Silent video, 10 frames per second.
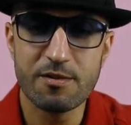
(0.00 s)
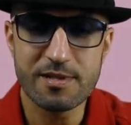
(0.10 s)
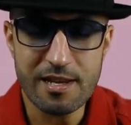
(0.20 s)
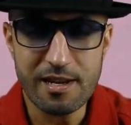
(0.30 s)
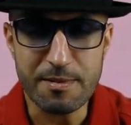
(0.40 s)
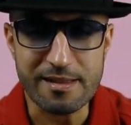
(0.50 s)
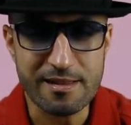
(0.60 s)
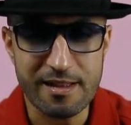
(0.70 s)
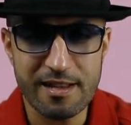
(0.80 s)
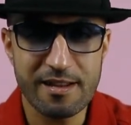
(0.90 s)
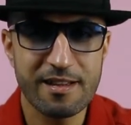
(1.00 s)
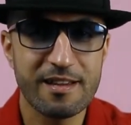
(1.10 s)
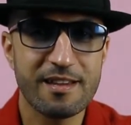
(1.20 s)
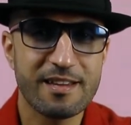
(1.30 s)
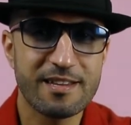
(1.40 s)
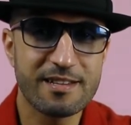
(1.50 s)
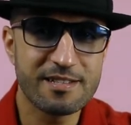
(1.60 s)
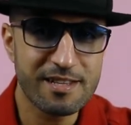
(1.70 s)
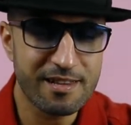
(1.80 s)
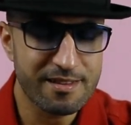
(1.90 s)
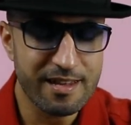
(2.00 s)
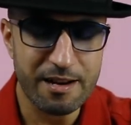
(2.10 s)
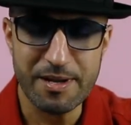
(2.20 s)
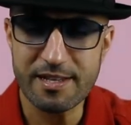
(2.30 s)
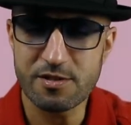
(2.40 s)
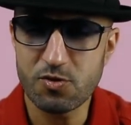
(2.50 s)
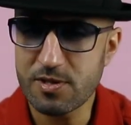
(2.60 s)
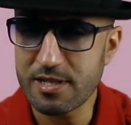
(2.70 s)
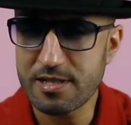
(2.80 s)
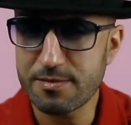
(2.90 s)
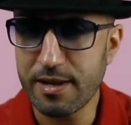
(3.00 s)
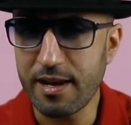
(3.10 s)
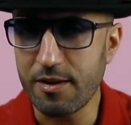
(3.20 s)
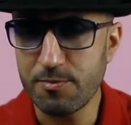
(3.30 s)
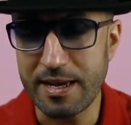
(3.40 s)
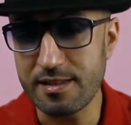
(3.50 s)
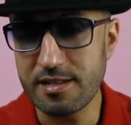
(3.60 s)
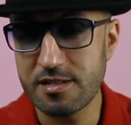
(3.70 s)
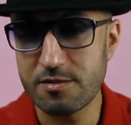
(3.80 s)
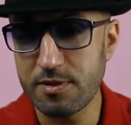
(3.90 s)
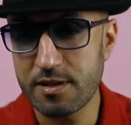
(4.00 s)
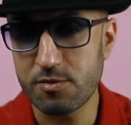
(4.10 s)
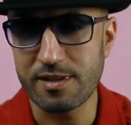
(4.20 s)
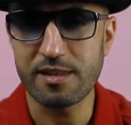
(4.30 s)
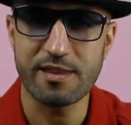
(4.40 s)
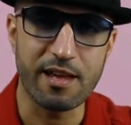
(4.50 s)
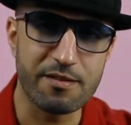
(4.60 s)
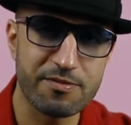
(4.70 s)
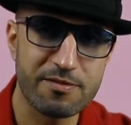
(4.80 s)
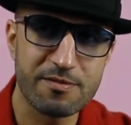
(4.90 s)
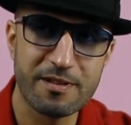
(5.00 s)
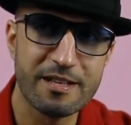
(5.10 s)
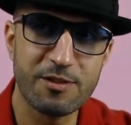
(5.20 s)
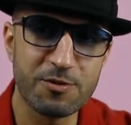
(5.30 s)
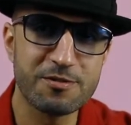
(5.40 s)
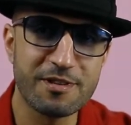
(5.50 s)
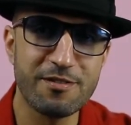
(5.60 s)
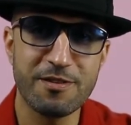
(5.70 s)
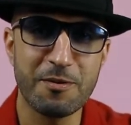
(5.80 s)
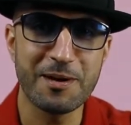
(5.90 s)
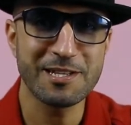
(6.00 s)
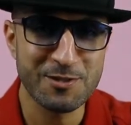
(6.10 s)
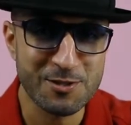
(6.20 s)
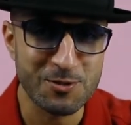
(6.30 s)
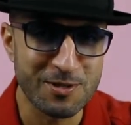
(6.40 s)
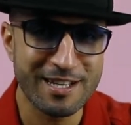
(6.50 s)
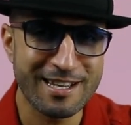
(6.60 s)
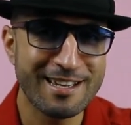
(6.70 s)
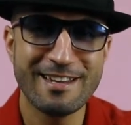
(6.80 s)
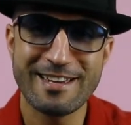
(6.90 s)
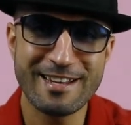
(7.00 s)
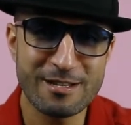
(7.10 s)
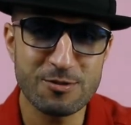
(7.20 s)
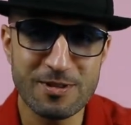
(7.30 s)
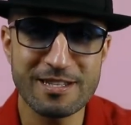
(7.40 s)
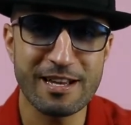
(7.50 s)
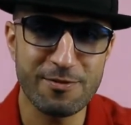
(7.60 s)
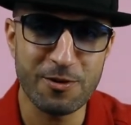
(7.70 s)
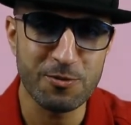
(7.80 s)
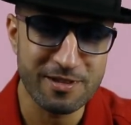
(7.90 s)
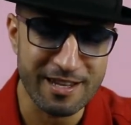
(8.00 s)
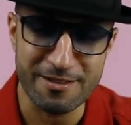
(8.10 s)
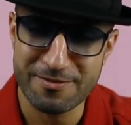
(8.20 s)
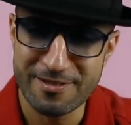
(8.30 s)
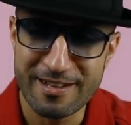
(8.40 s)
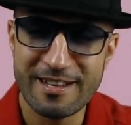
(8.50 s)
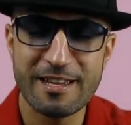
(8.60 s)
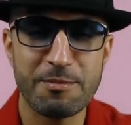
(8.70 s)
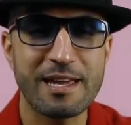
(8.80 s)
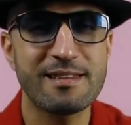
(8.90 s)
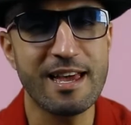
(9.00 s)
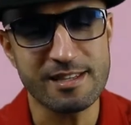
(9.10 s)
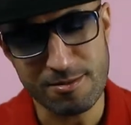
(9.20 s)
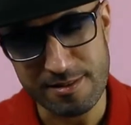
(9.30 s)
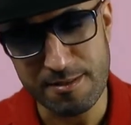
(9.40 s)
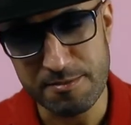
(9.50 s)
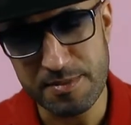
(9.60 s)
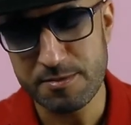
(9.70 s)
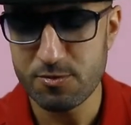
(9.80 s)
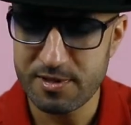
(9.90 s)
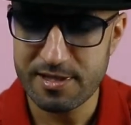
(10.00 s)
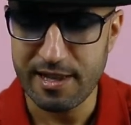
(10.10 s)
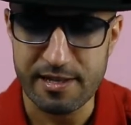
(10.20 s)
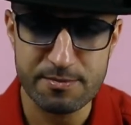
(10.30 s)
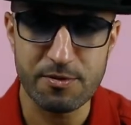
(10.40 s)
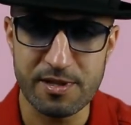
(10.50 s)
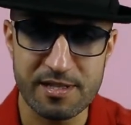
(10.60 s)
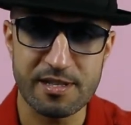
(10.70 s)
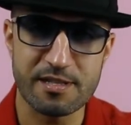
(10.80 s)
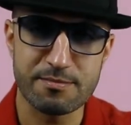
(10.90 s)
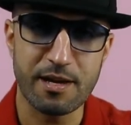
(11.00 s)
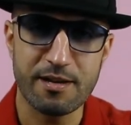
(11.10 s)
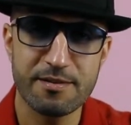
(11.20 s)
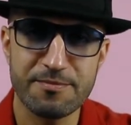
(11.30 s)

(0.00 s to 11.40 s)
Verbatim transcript: سالينا معطلين جيت للدار مع ديك جوج ديال الصباح وما عنديش سوارت وعندنا الضياف دونك سو كيفي ما بغيتش نصوني الا صونيت غيفيقوا الضياف بقيت ناعس قدام الباب توست العتبه ونعس الصباح